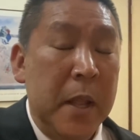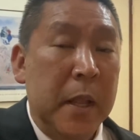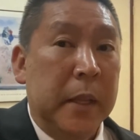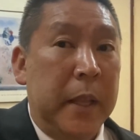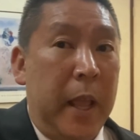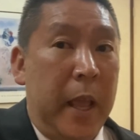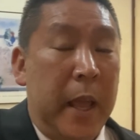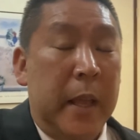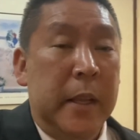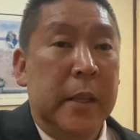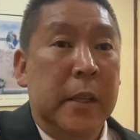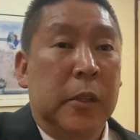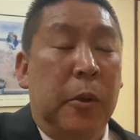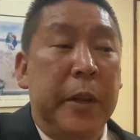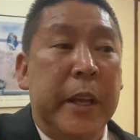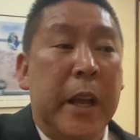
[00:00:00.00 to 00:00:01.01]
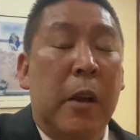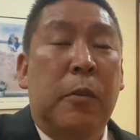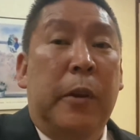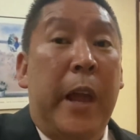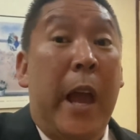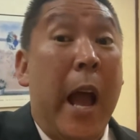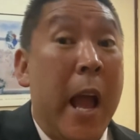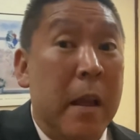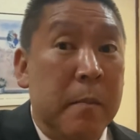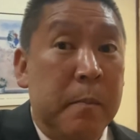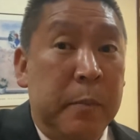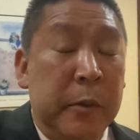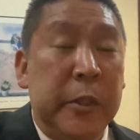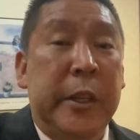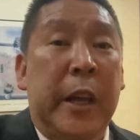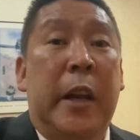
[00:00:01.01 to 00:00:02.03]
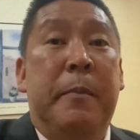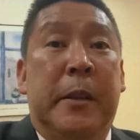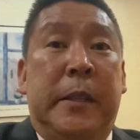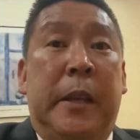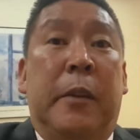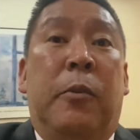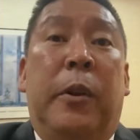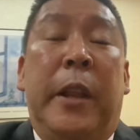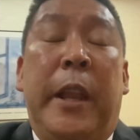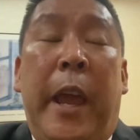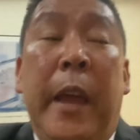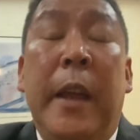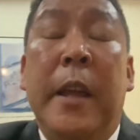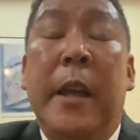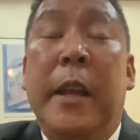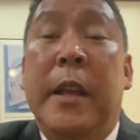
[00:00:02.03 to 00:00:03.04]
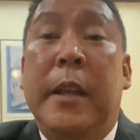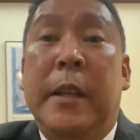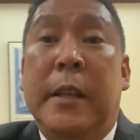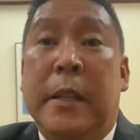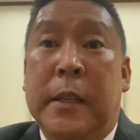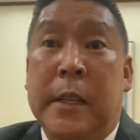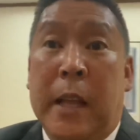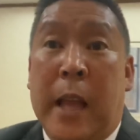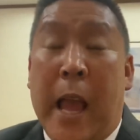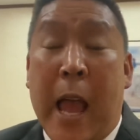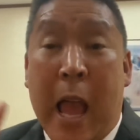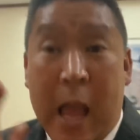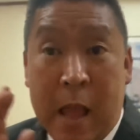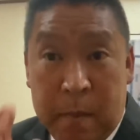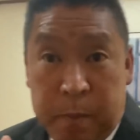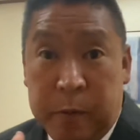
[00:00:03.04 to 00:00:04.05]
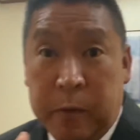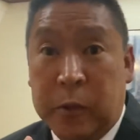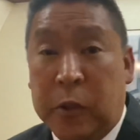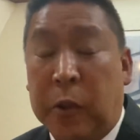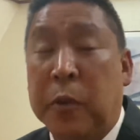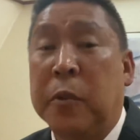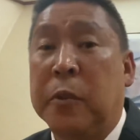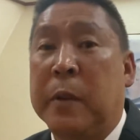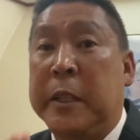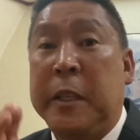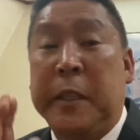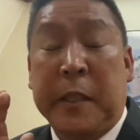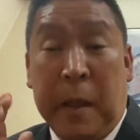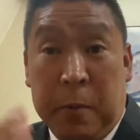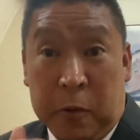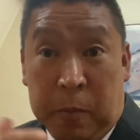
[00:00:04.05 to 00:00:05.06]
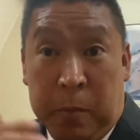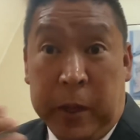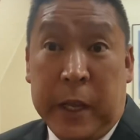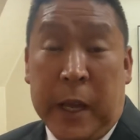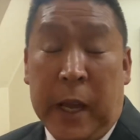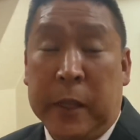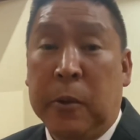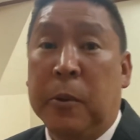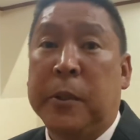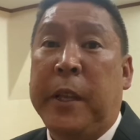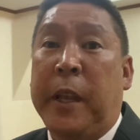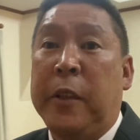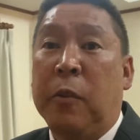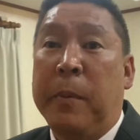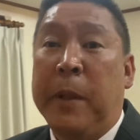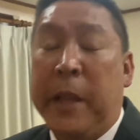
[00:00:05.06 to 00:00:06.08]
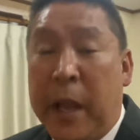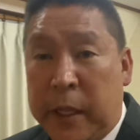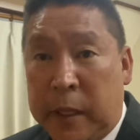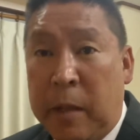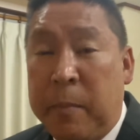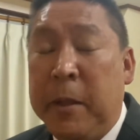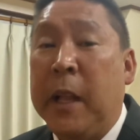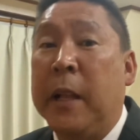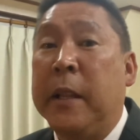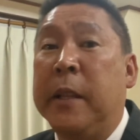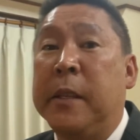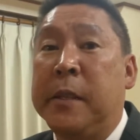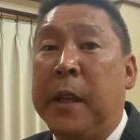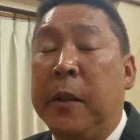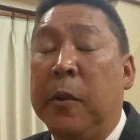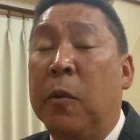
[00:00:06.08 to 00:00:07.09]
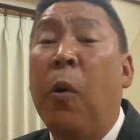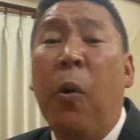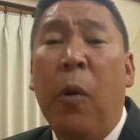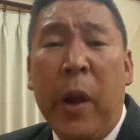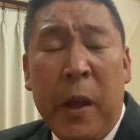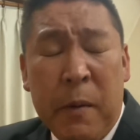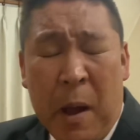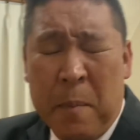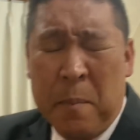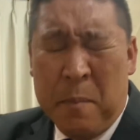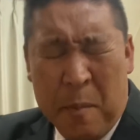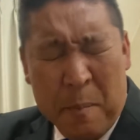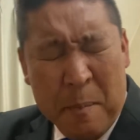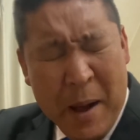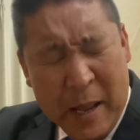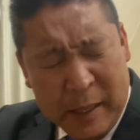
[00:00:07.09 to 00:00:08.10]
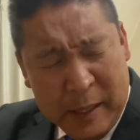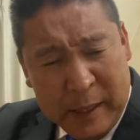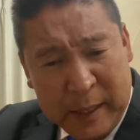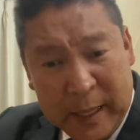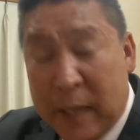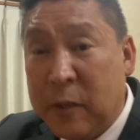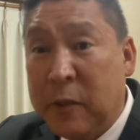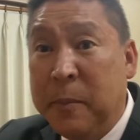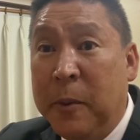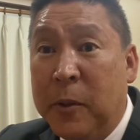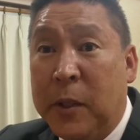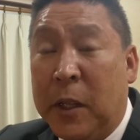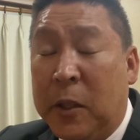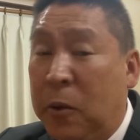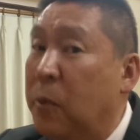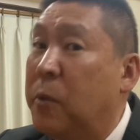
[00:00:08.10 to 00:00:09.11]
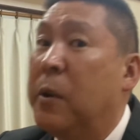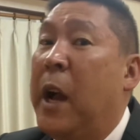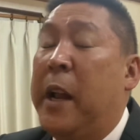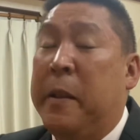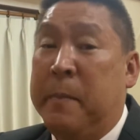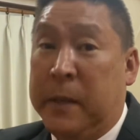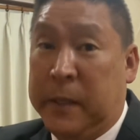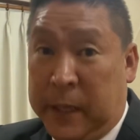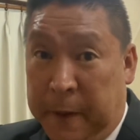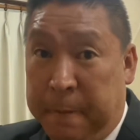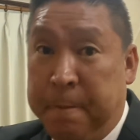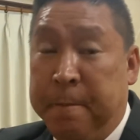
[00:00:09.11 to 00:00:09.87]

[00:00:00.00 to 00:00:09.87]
で、とにかくこれ、暗文じゃありません。これね、暗文というのは実は僕も一回同姓同名でやってみたんですけど、これはもう全くもって得がありません。